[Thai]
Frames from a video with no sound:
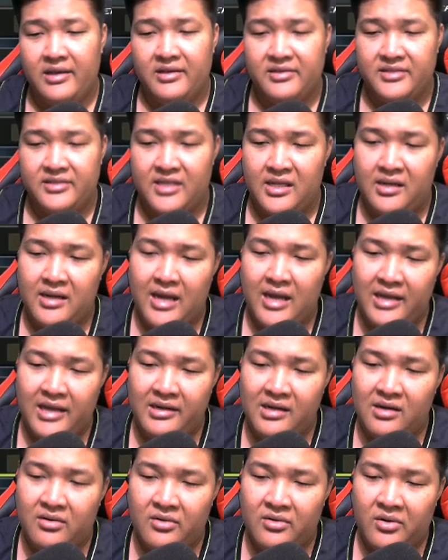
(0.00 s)
เซตไนท์
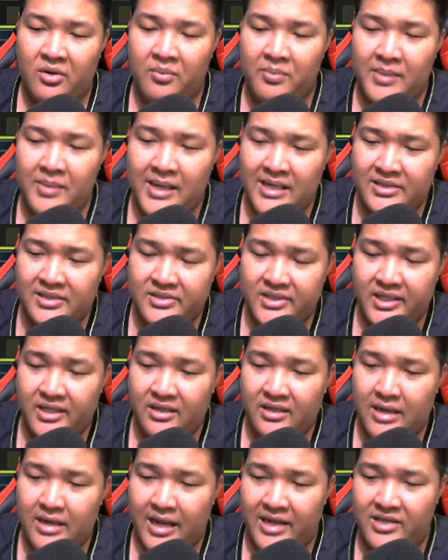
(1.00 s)
นักรบและเซต
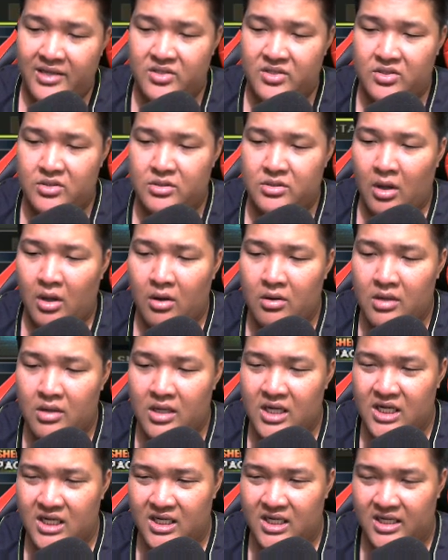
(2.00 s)
ไนท์สต็อกเก
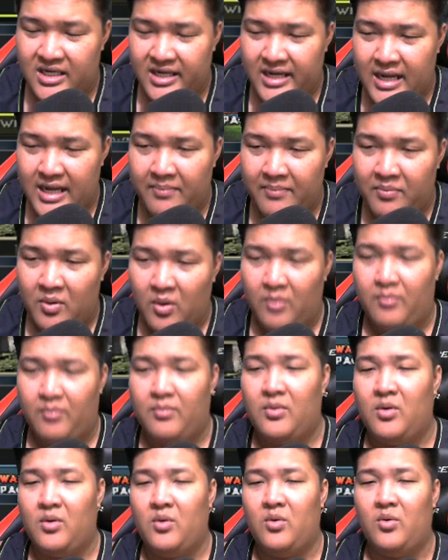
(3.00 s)
อร์นะครับผม
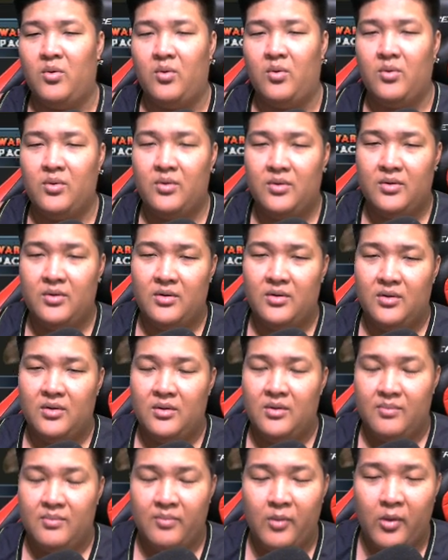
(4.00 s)
โอ้โห
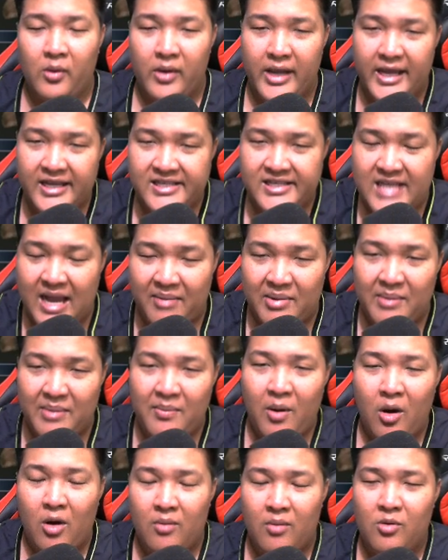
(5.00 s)
บวก A 3กระบ
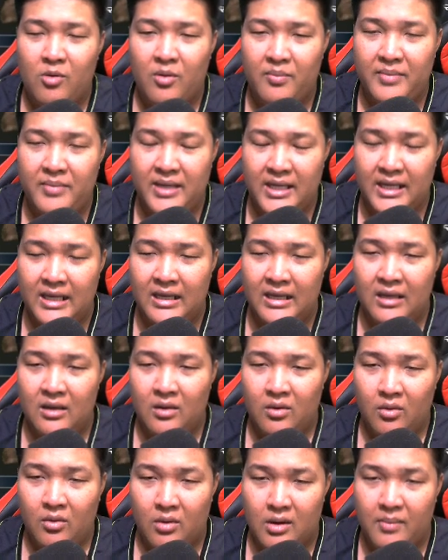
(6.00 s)
อกบวก B
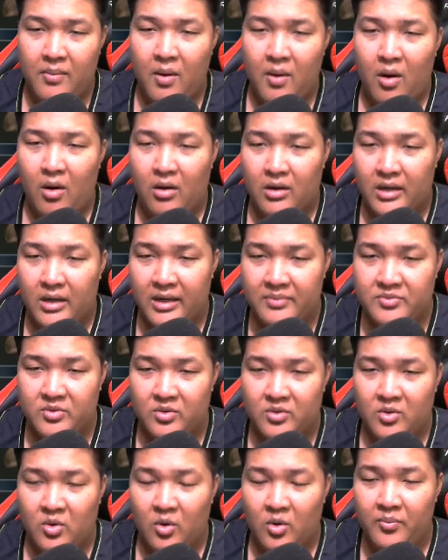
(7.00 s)
6 กระบอกนะครับ สุด
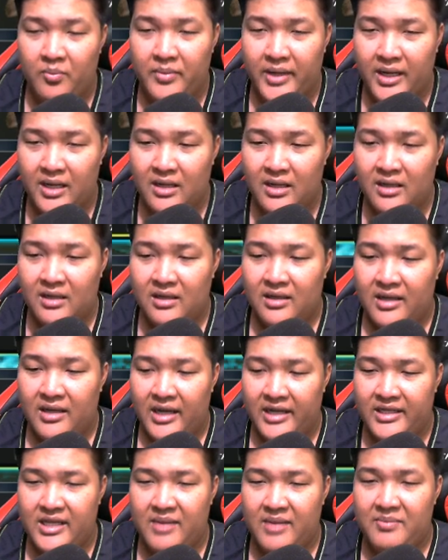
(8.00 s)
คุ้มนะ ไอ
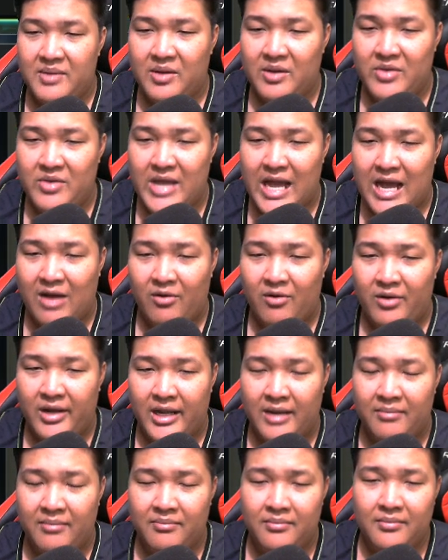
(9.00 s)
เทมยาวๆนะครับ